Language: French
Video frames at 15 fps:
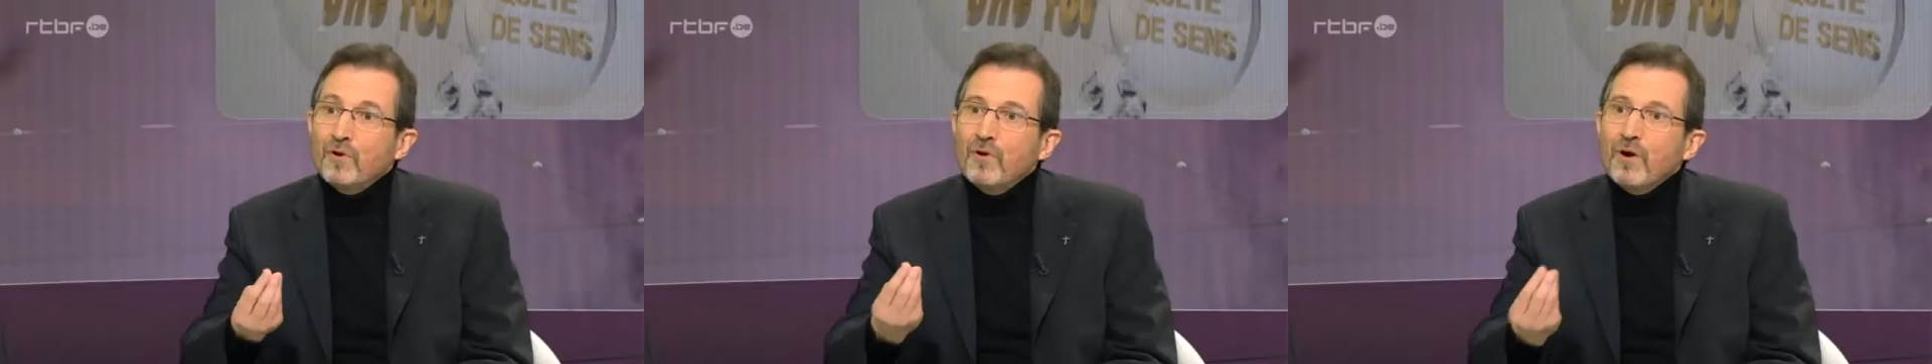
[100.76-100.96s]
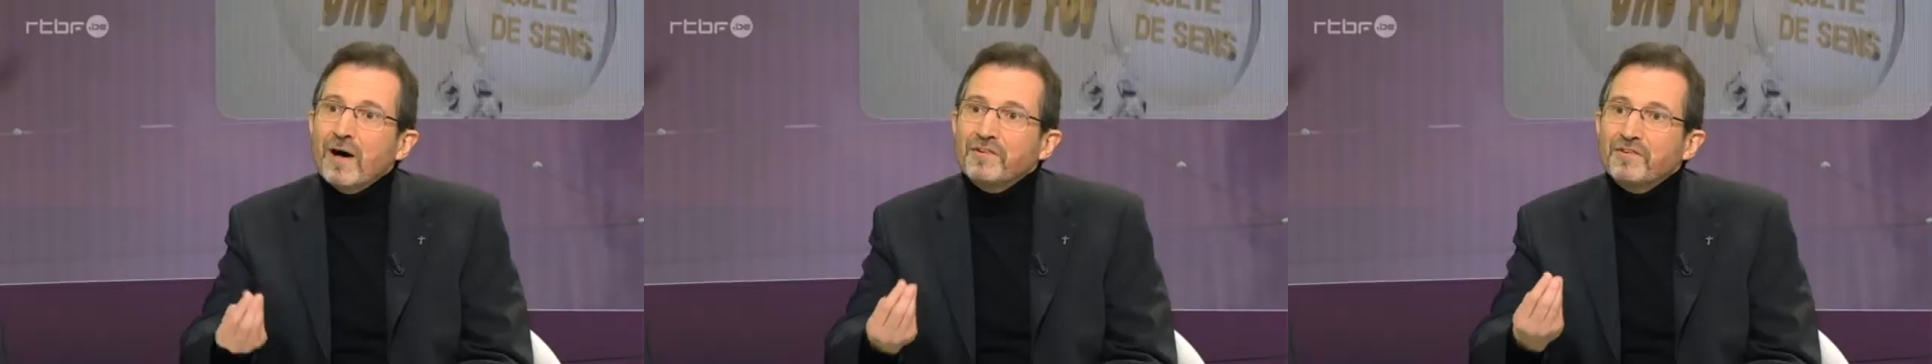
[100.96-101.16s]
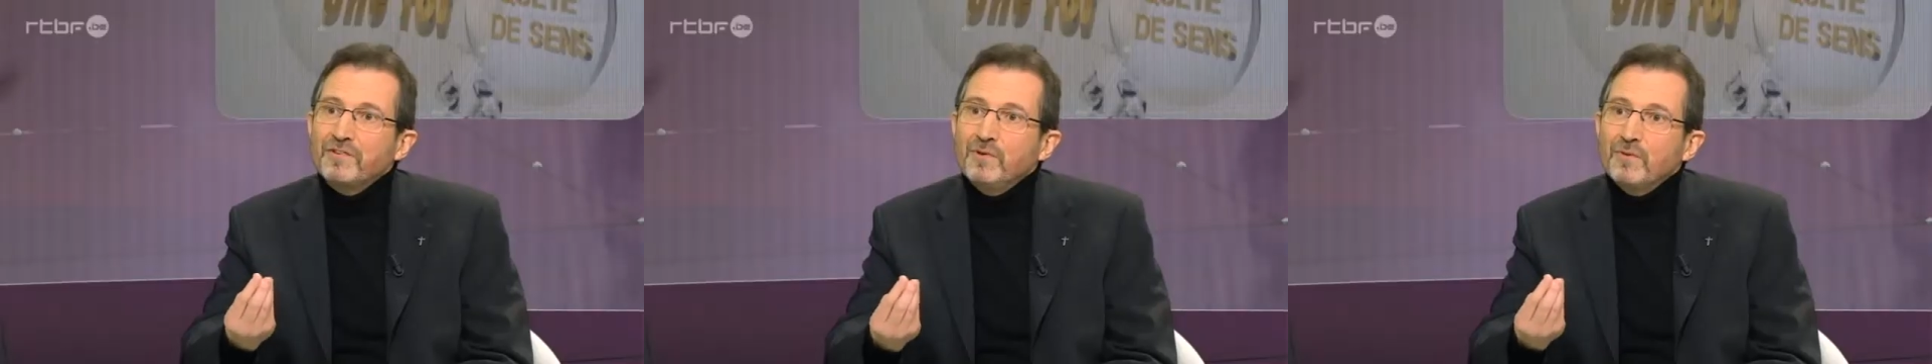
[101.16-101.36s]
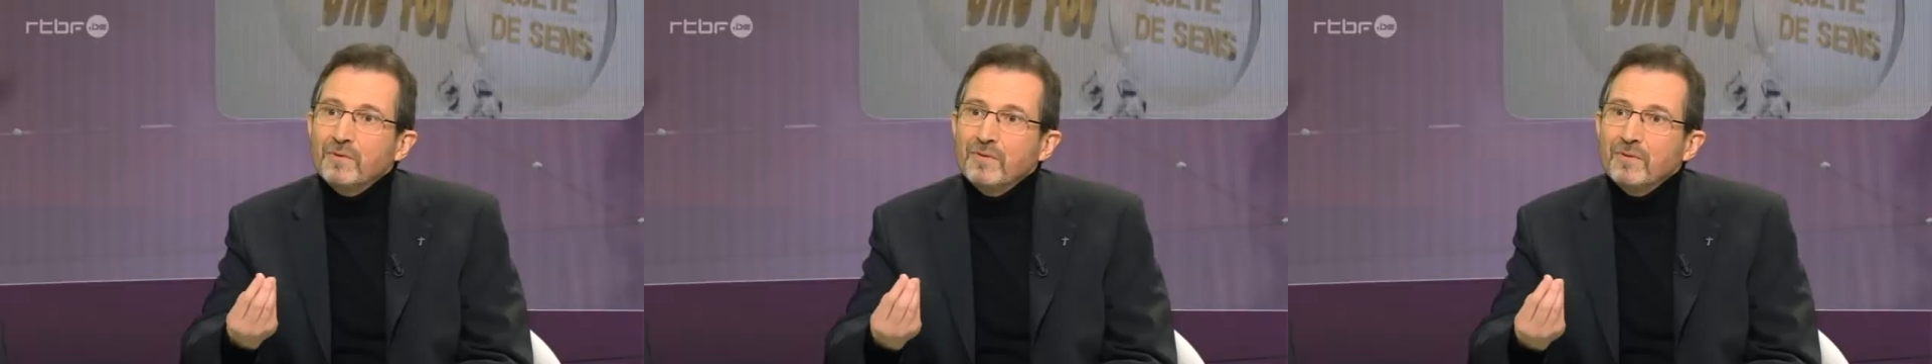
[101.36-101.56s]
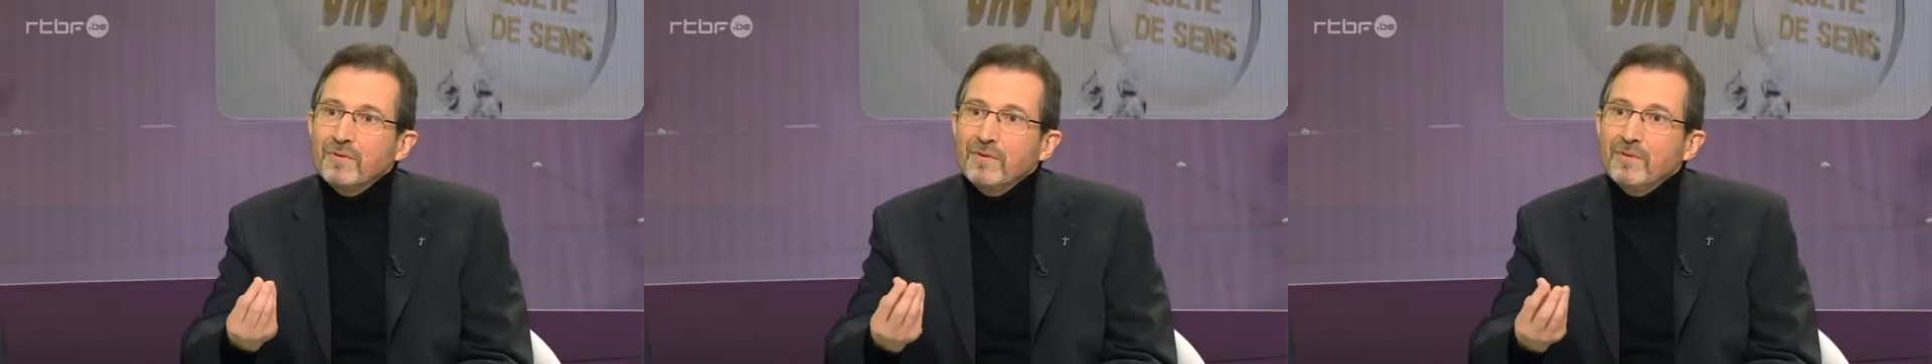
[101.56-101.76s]

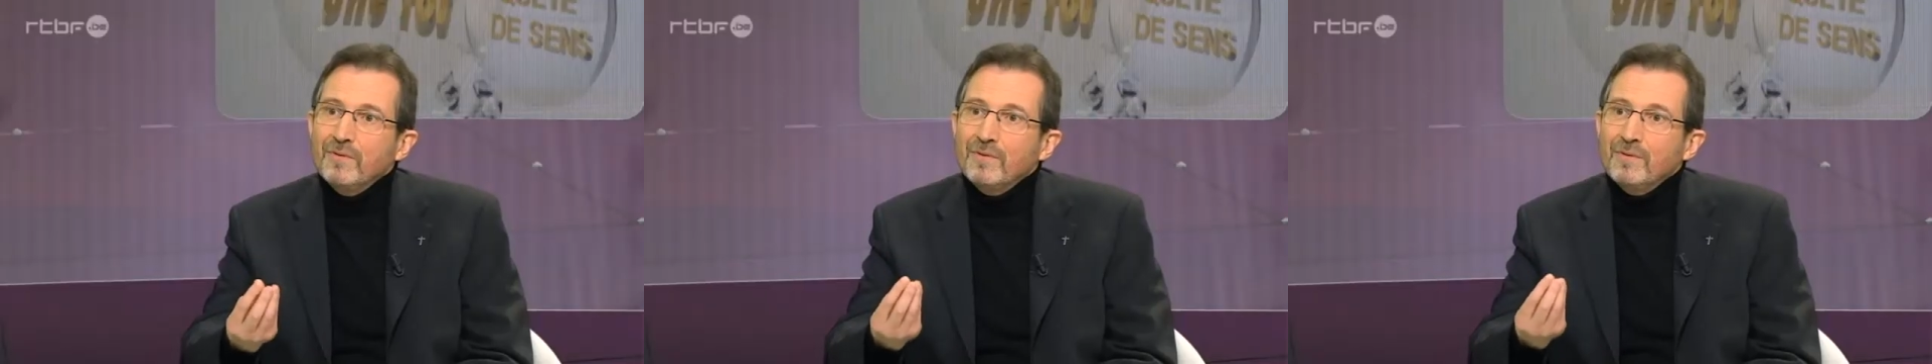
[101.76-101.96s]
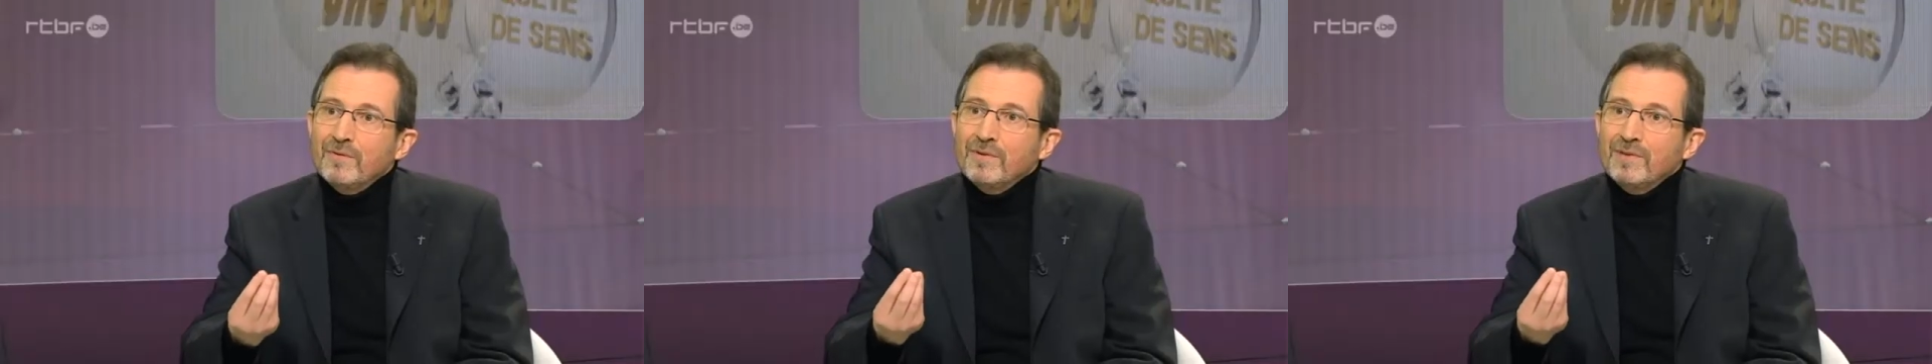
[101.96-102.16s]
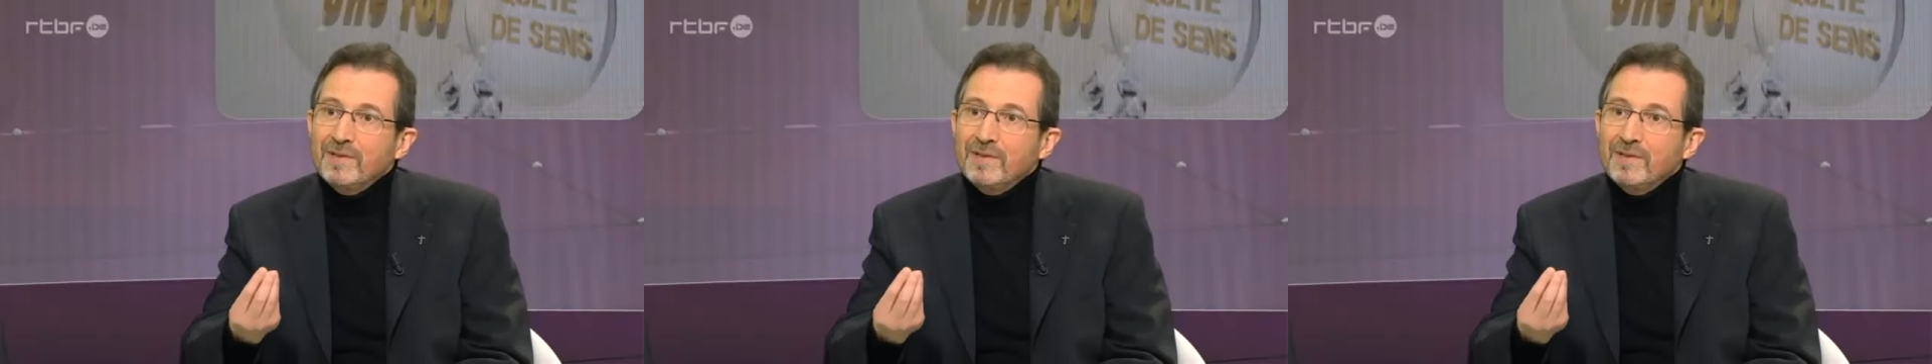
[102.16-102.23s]
coloration euh,